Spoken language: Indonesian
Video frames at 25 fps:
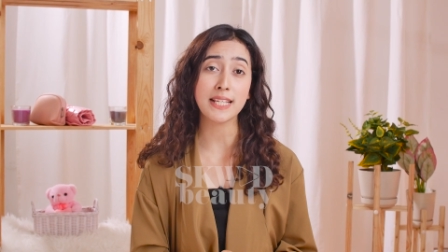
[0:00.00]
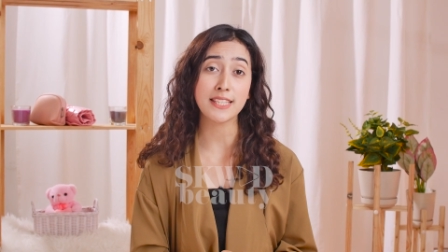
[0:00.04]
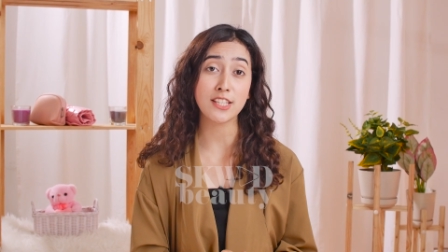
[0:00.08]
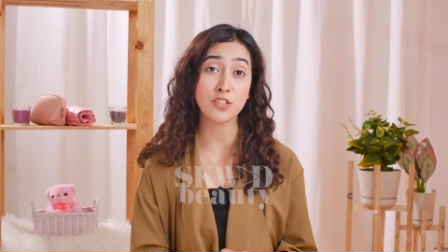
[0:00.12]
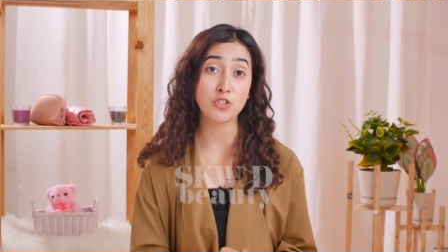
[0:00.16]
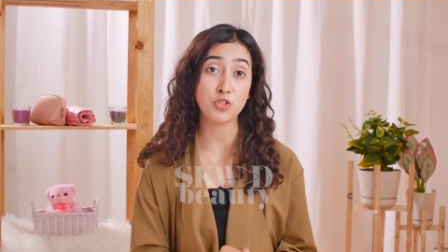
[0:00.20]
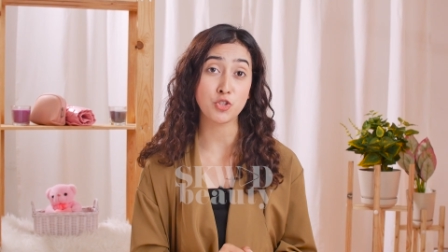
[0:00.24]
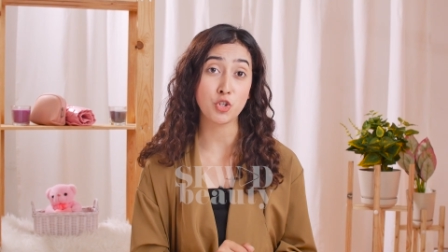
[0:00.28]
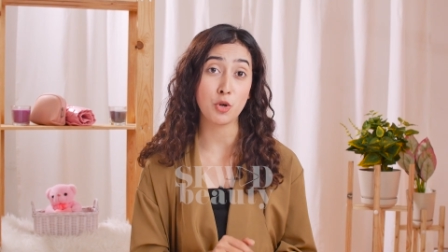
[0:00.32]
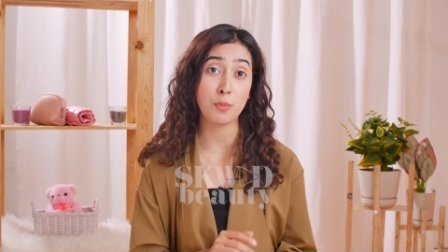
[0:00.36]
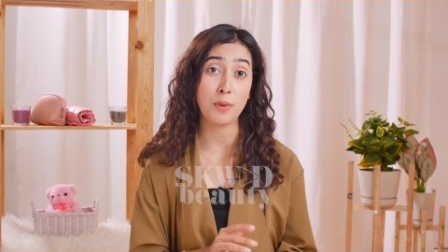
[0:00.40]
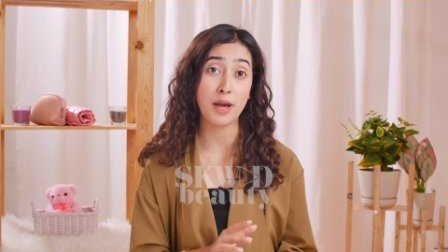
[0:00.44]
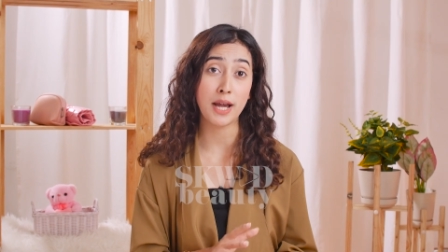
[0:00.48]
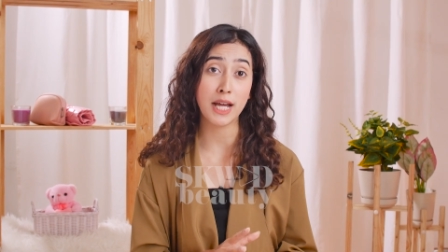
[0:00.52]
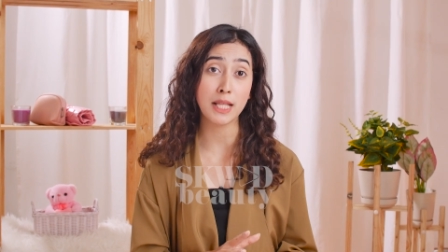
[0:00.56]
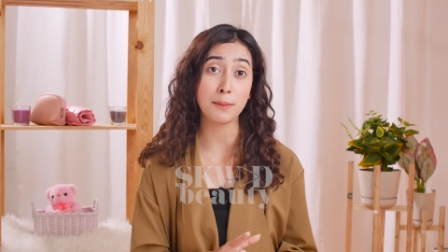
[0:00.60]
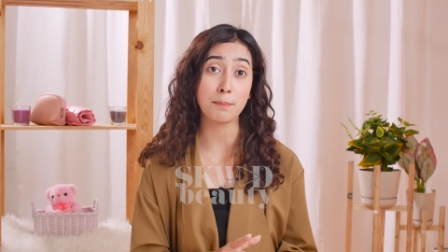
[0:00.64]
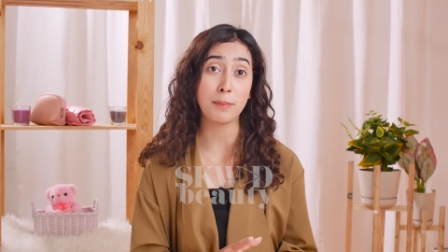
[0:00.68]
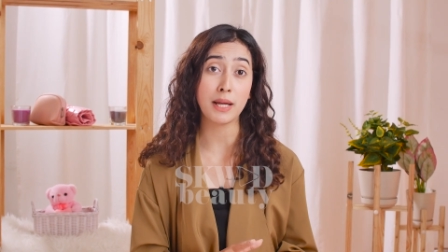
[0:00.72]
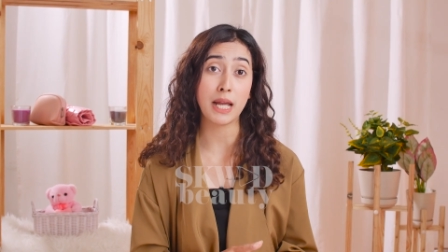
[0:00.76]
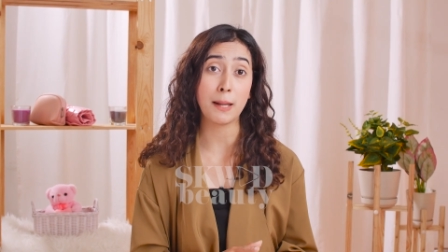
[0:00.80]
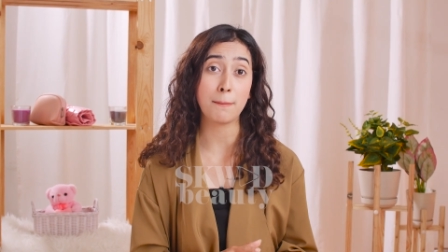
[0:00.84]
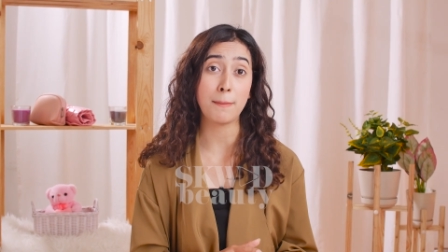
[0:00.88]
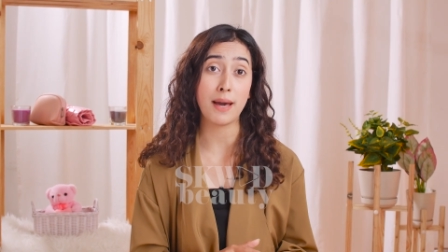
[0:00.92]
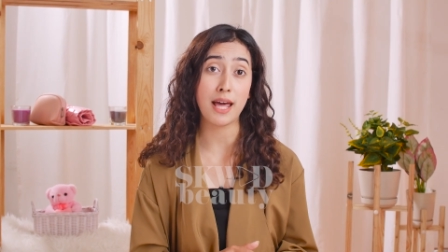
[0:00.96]
kita cocok banget
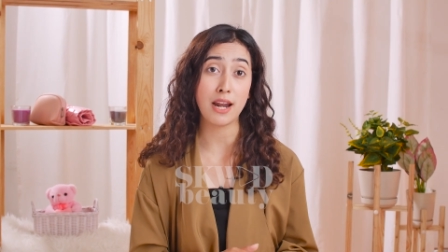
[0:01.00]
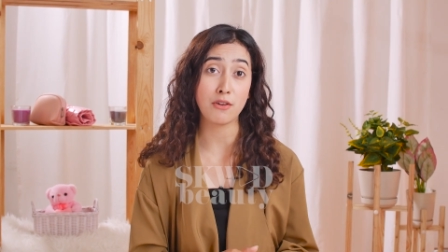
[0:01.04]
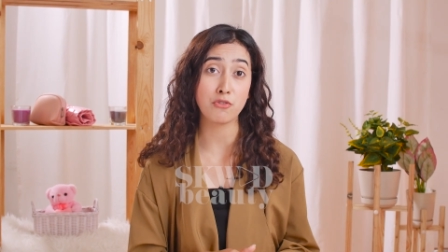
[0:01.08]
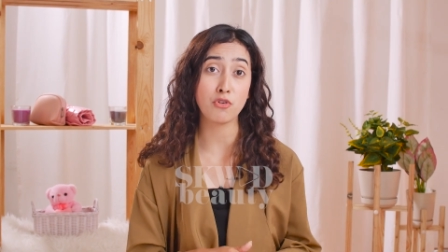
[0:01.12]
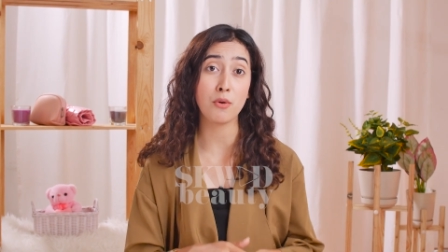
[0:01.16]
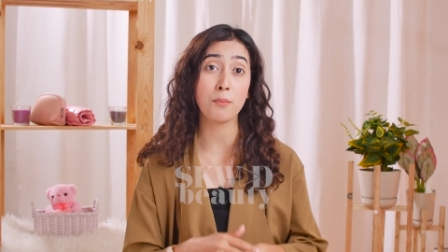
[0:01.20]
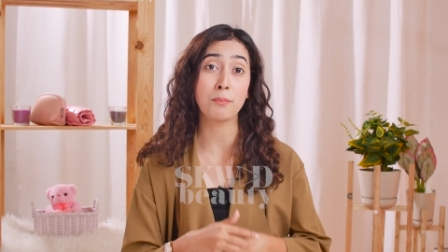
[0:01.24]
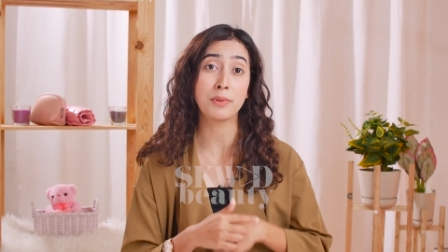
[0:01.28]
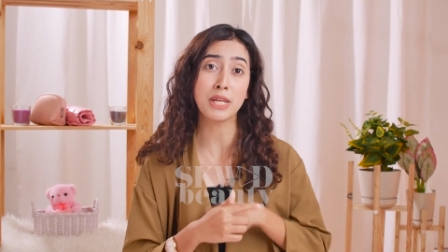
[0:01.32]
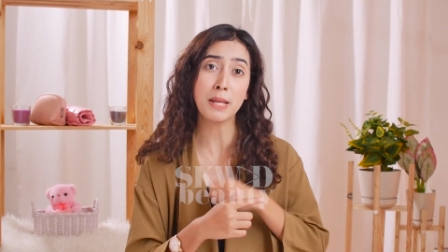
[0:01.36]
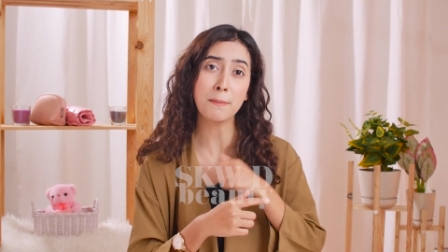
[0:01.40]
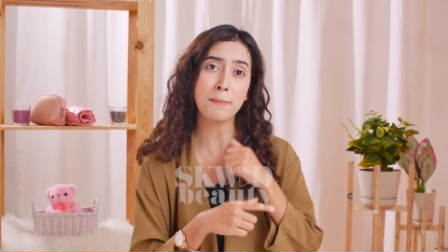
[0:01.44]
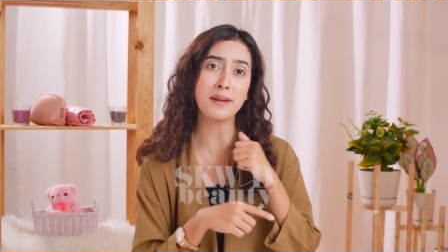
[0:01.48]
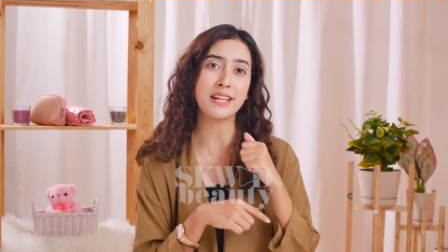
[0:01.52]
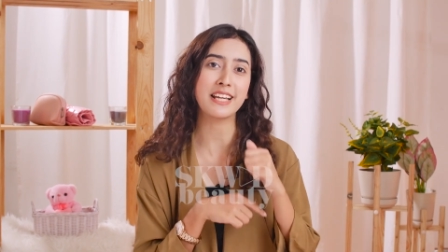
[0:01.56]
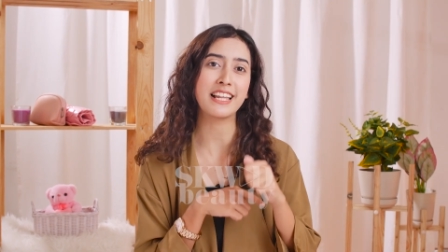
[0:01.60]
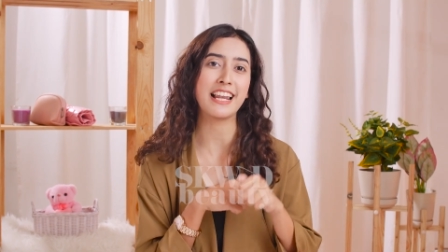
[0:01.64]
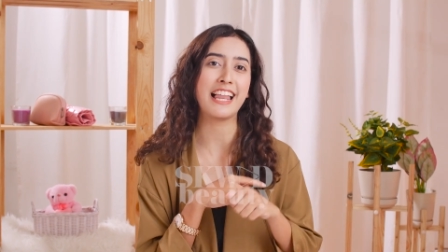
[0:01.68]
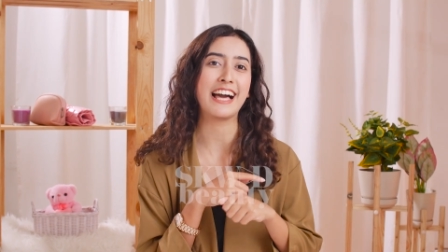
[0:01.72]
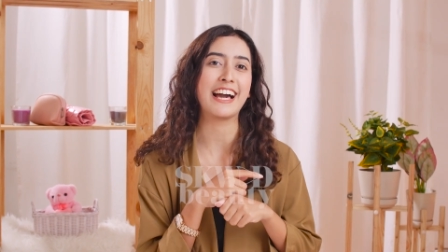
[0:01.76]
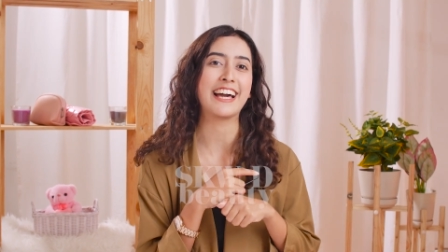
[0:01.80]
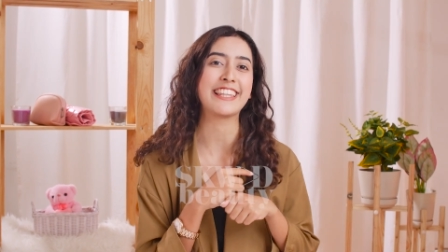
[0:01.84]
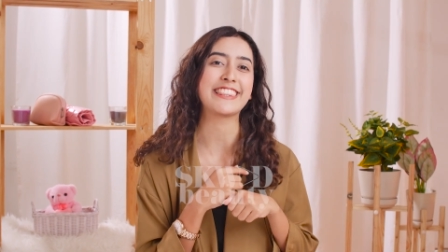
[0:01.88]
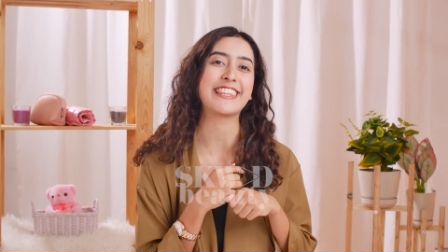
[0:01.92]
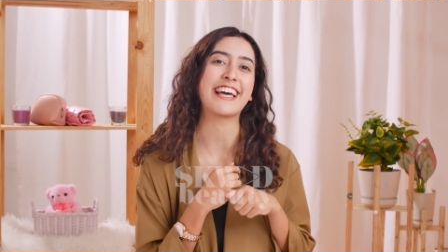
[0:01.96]
pakai parfum di
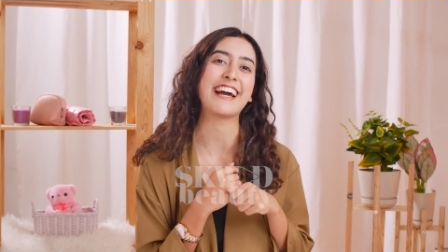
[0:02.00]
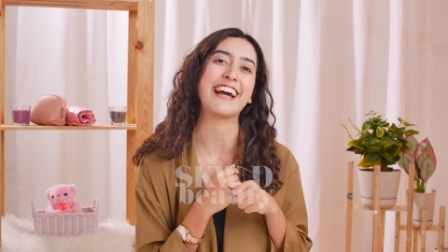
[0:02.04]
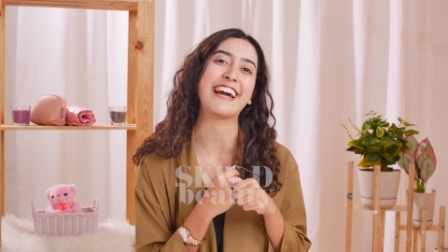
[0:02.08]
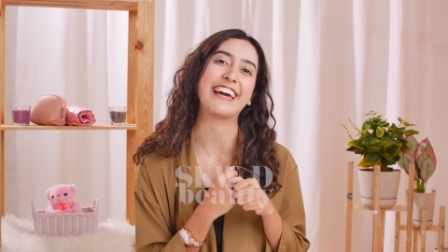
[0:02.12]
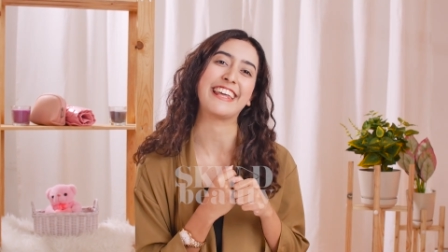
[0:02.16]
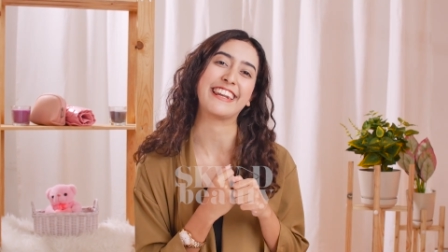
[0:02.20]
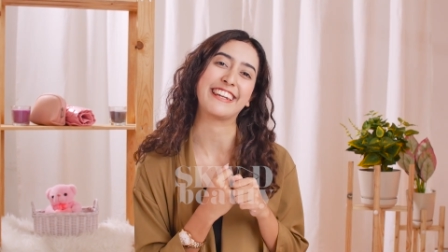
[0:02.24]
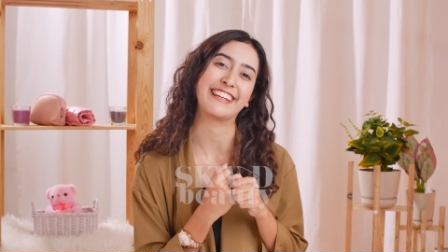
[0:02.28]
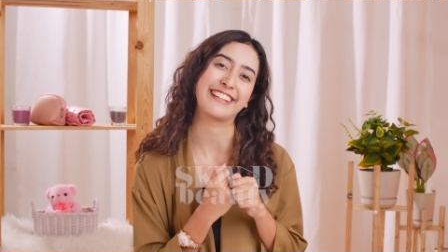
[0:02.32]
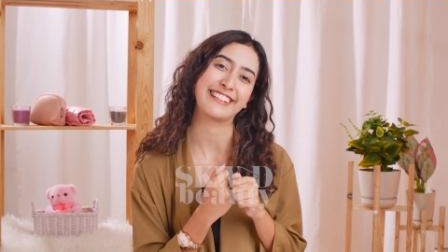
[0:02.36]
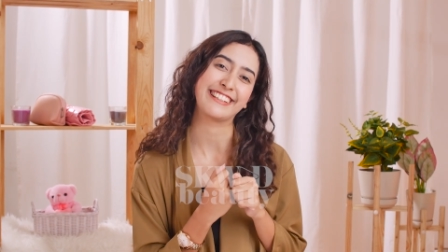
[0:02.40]
pergelangan tangan.